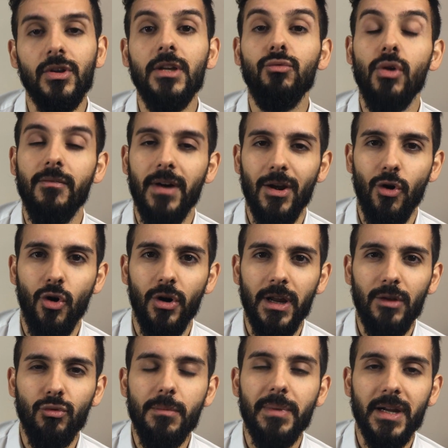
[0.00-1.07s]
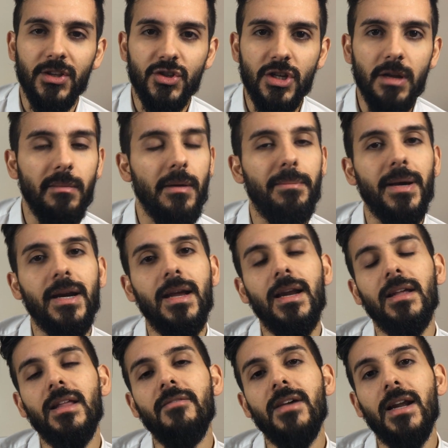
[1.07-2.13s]
i tuoi valori, i tuoi principi, perché
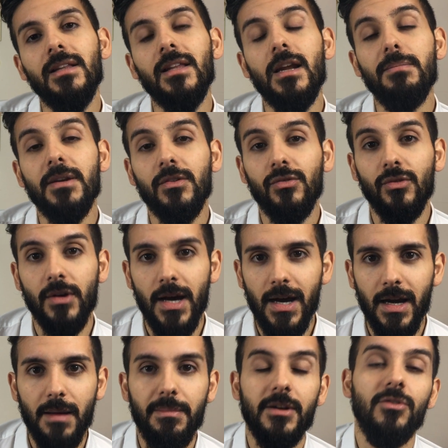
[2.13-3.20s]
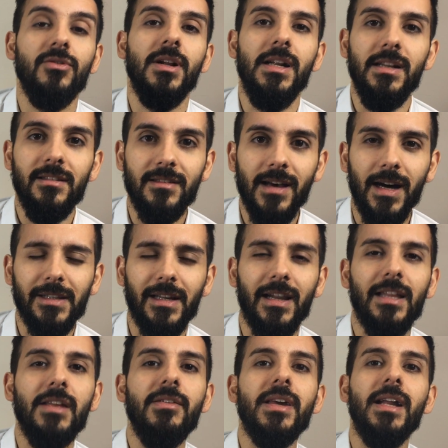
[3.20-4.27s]
la devi rendere personale, personalizzata,
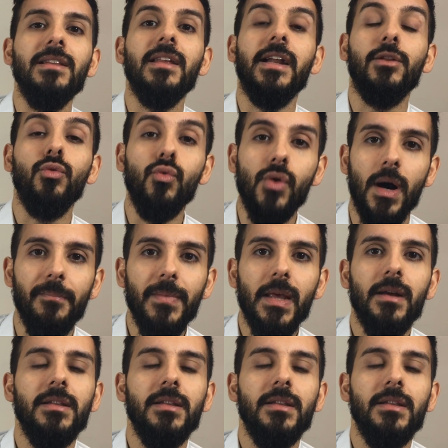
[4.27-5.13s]
la devi rendere tua.